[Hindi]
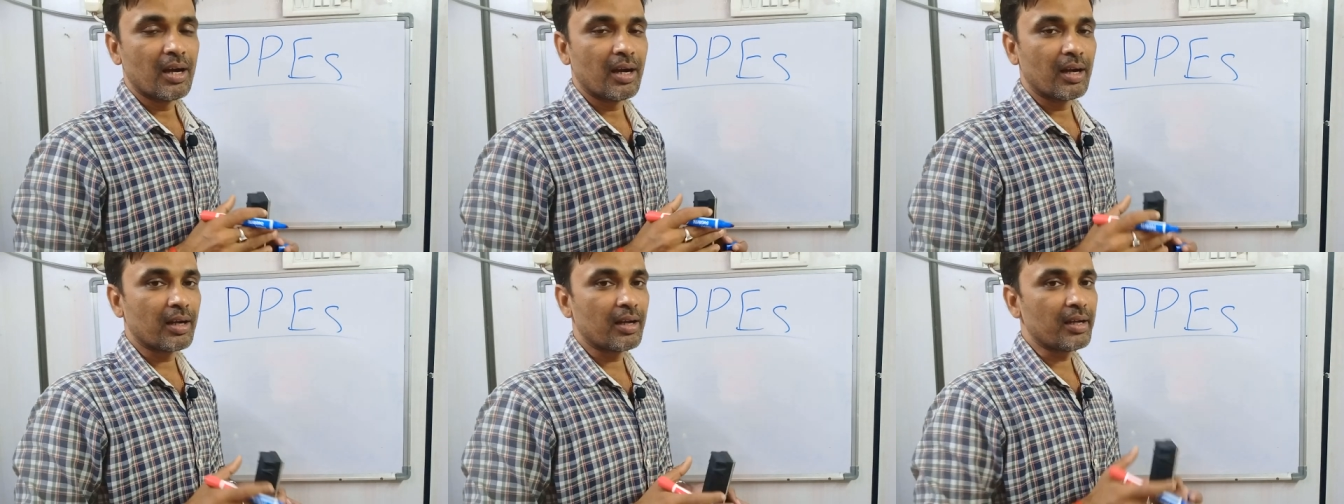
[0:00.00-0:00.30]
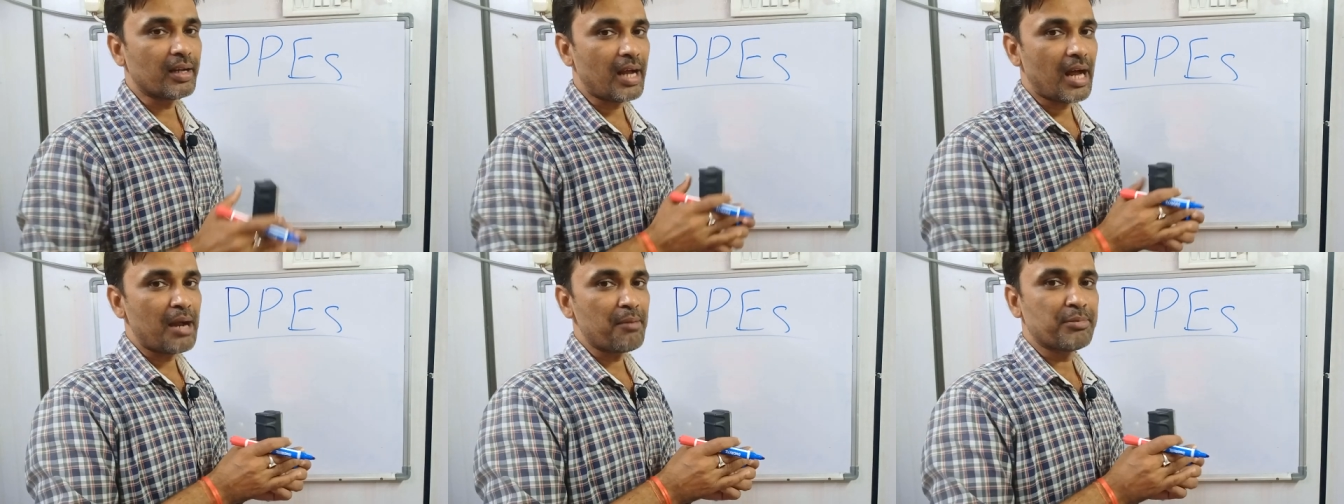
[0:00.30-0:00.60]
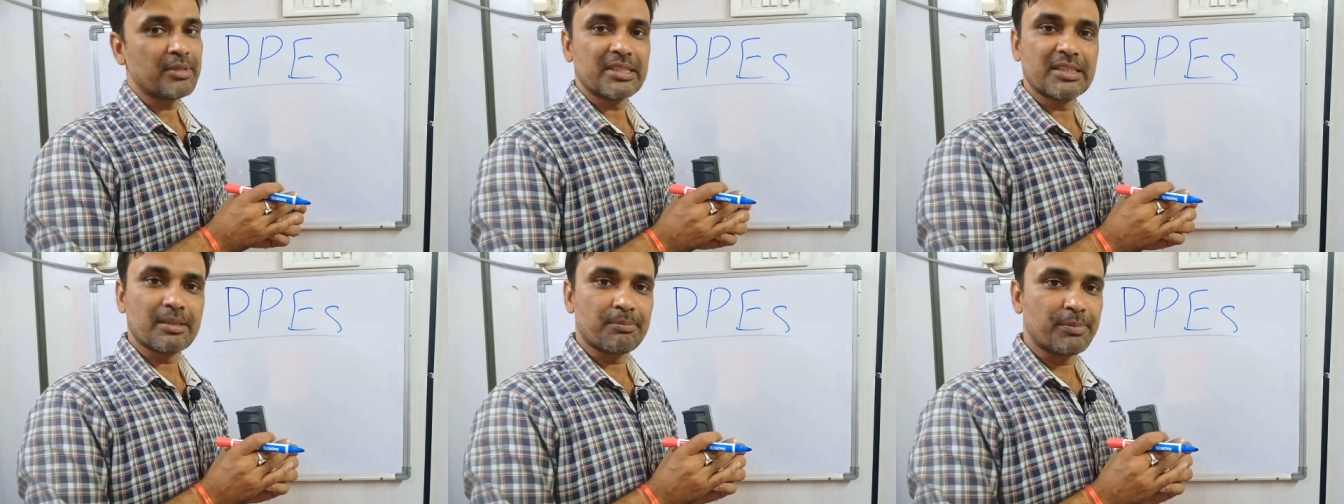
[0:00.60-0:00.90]
अगर आप
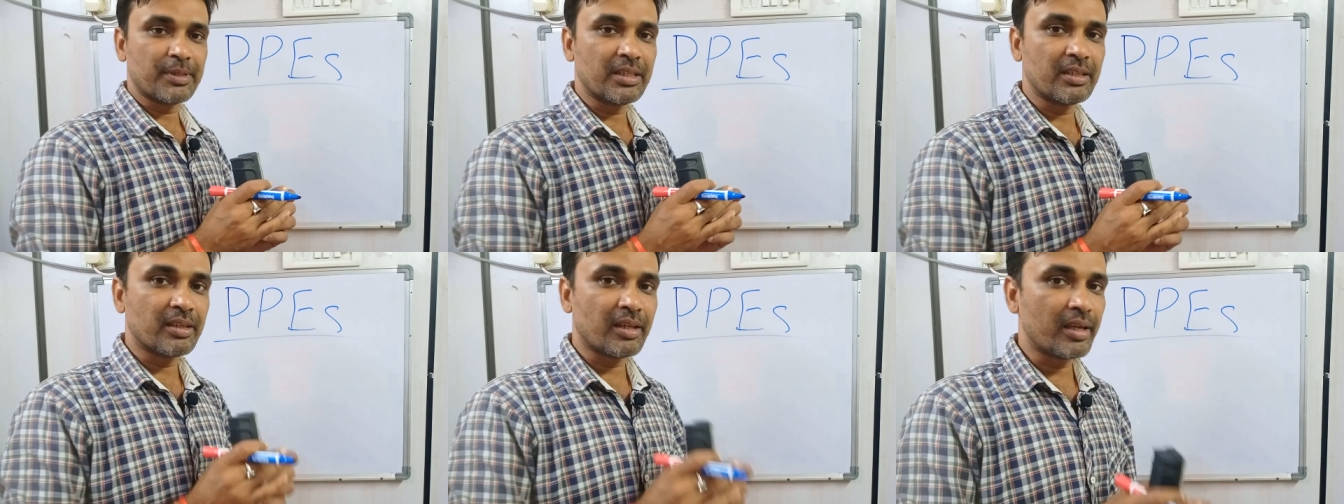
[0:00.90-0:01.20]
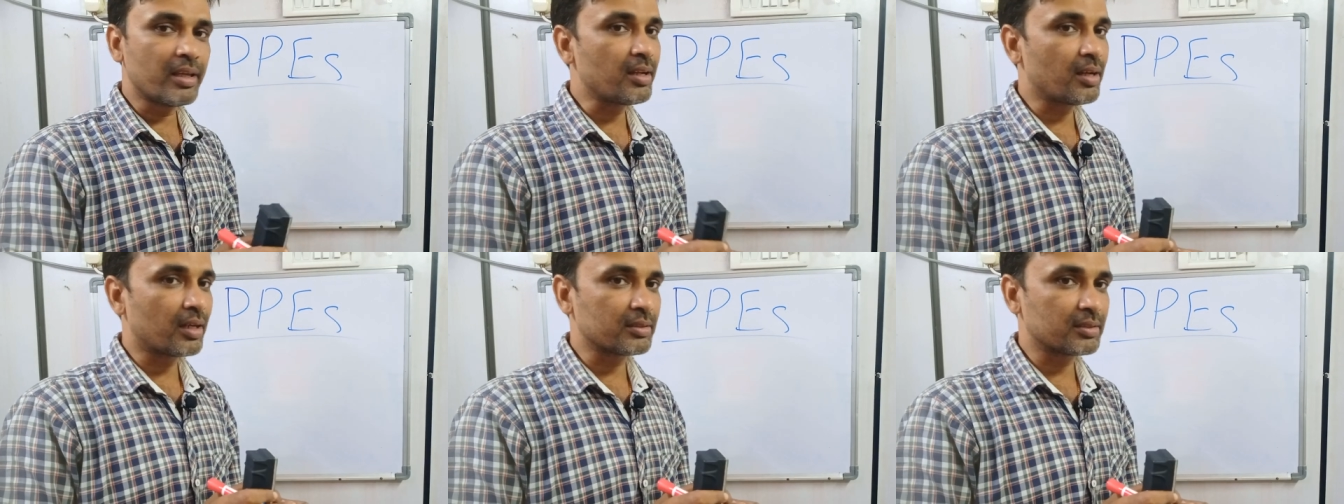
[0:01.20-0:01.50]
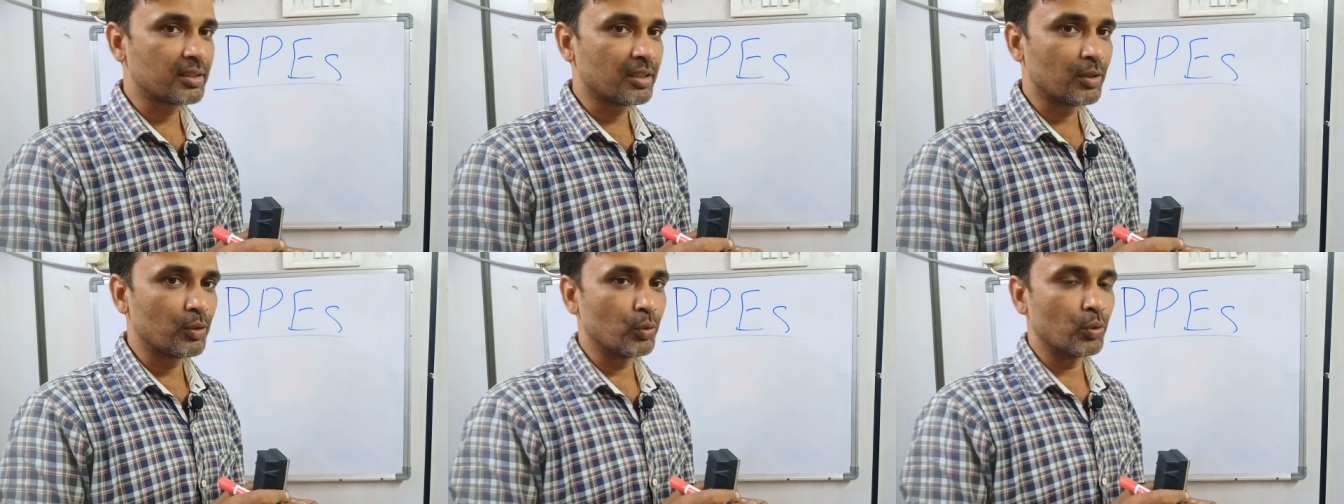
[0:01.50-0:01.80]
डिसिप्लिन नहीं
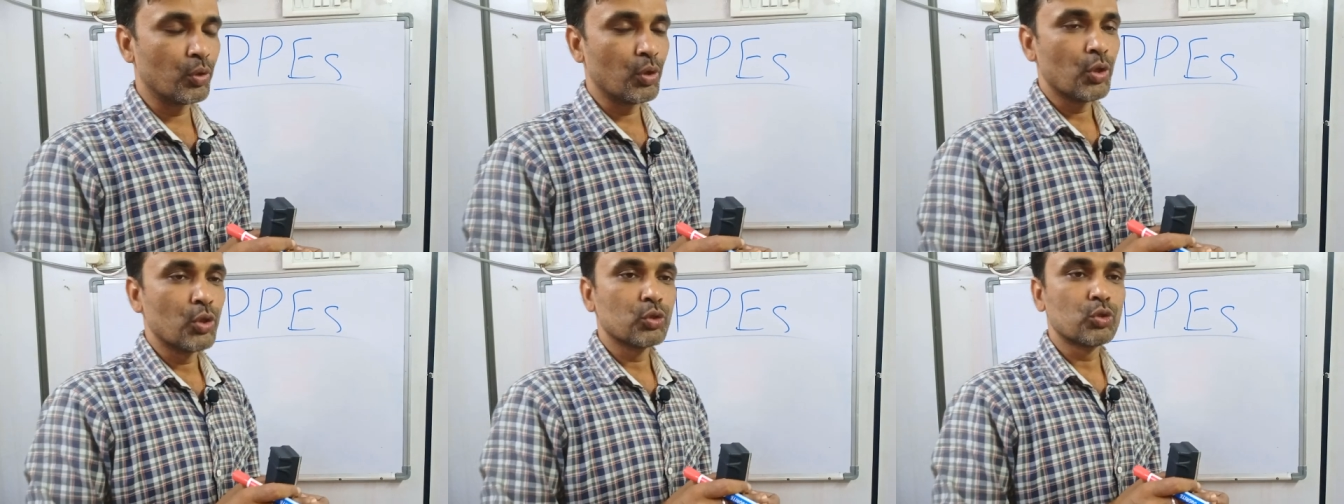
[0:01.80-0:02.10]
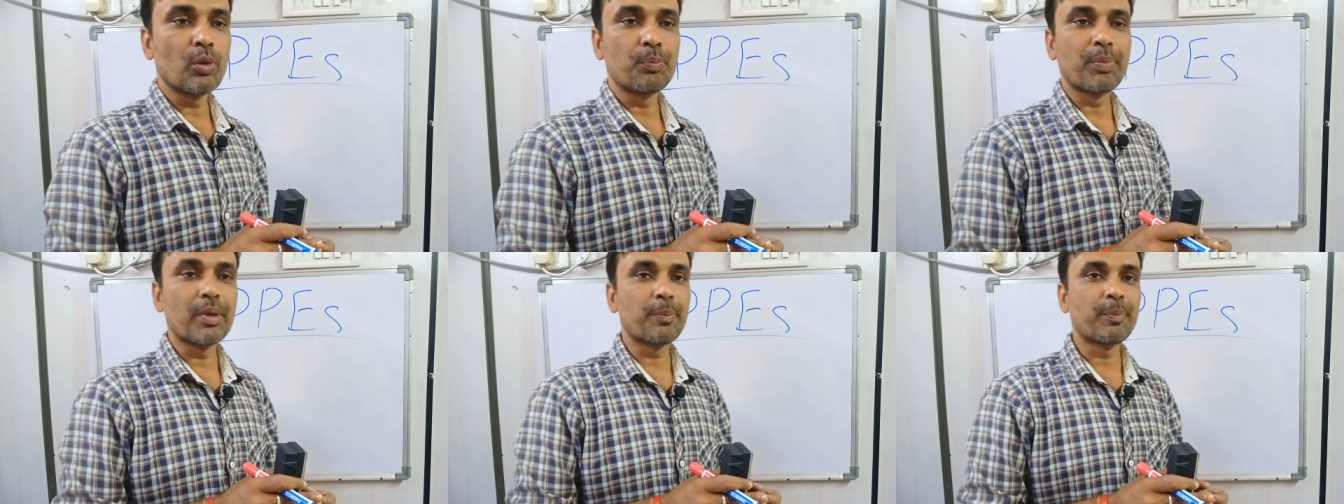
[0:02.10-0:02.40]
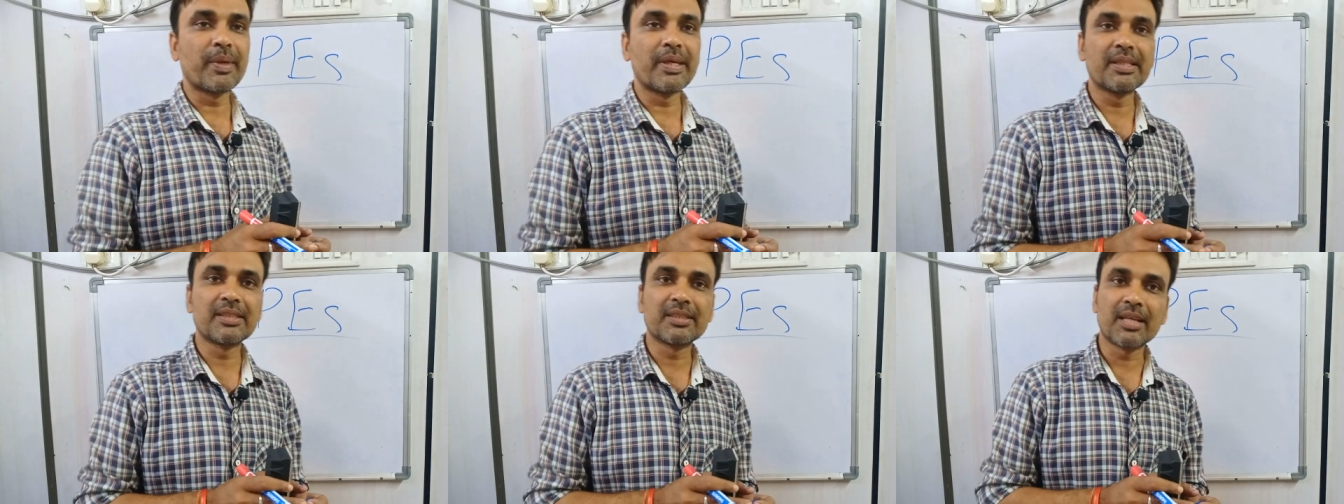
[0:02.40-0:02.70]
रखते हो तो
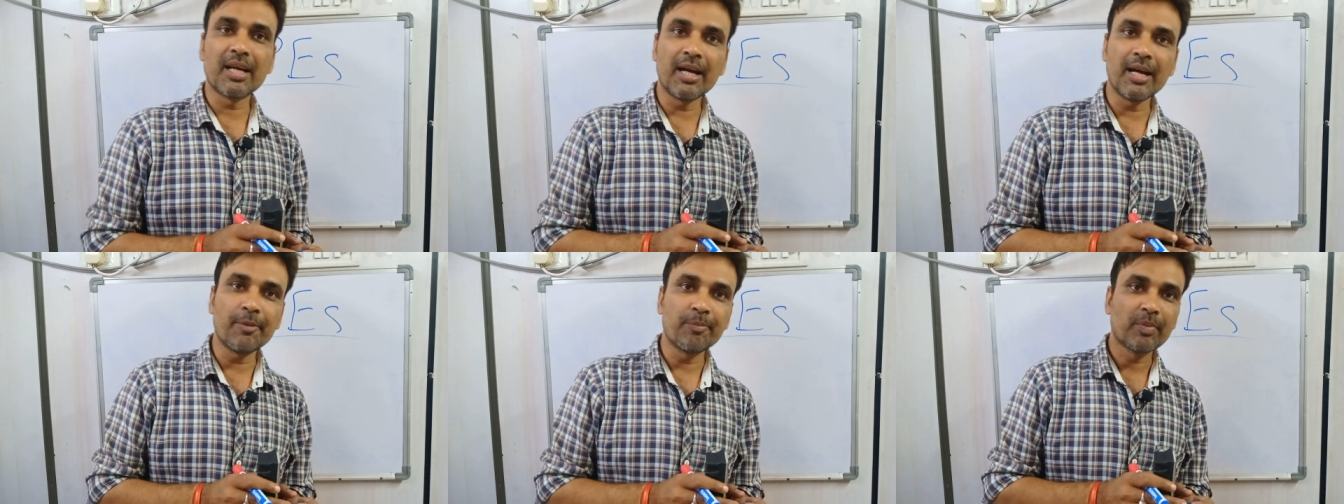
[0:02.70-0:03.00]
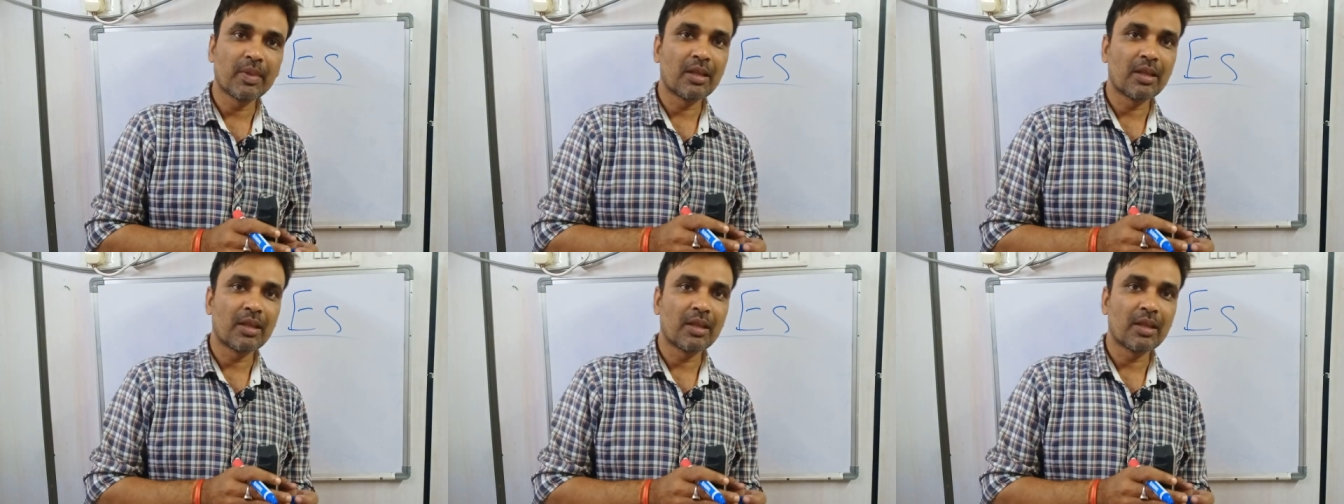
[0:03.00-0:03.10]
पीपी का